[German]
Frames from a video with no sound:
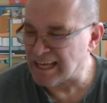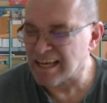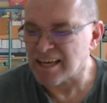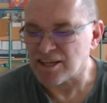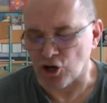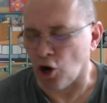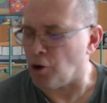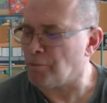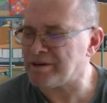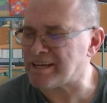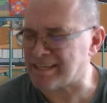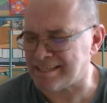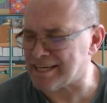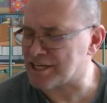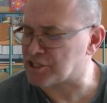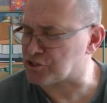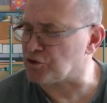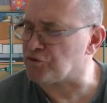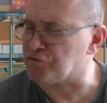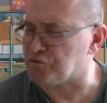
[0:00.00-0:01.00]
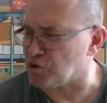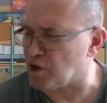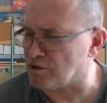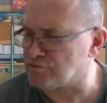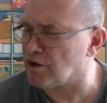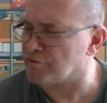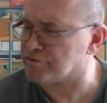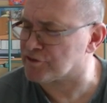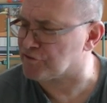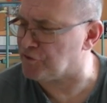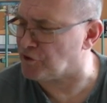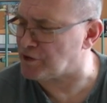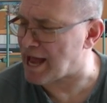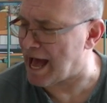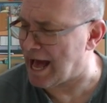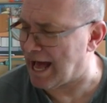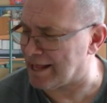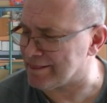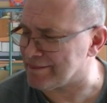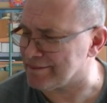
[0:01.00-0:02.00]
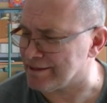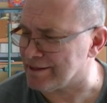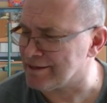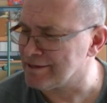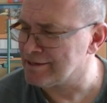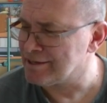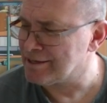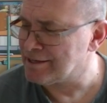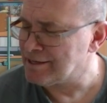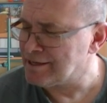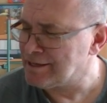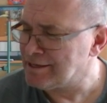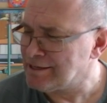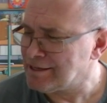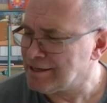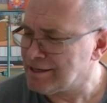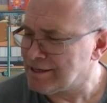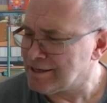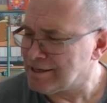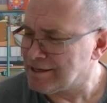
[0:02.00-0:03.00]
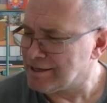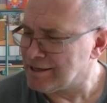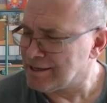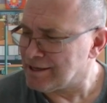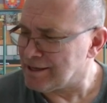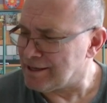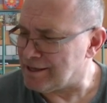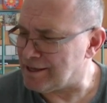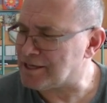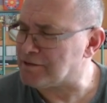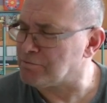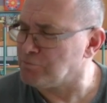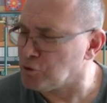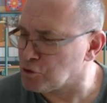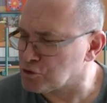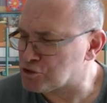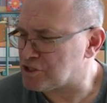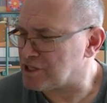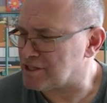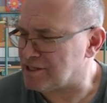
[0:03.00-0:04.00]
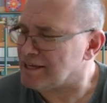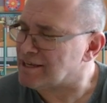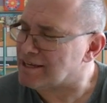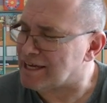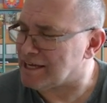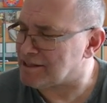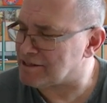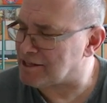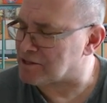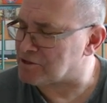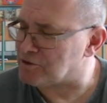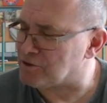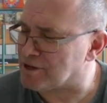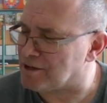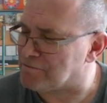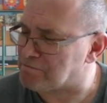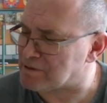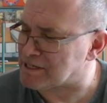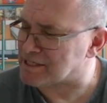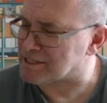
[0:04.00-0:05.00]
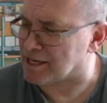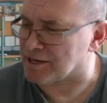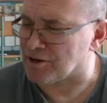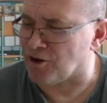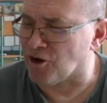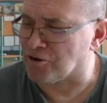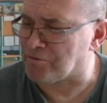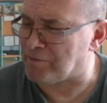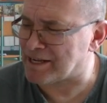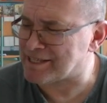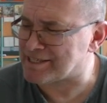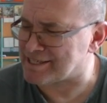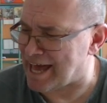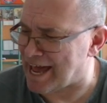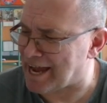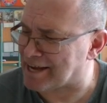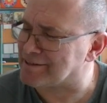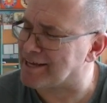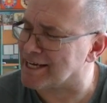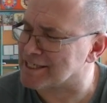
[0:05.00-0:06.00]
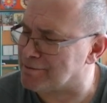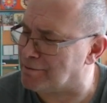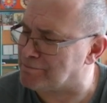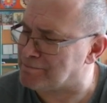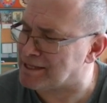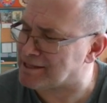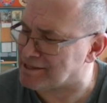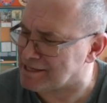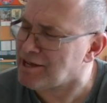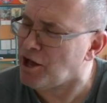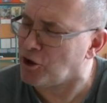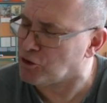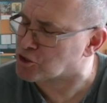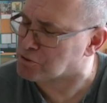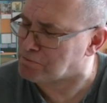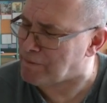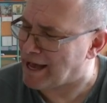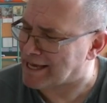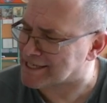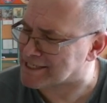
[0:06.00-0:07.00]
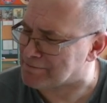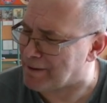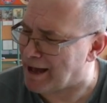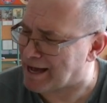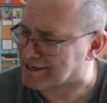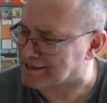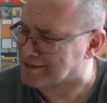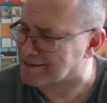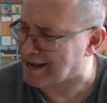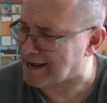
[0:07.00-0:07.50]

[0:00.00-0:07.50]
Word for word: Schau mich nicht so vorwurfsvoll an. Ich musste den Kindern doch ein bisschen auch mal zeigen, dass man mit dir auch Spaß machen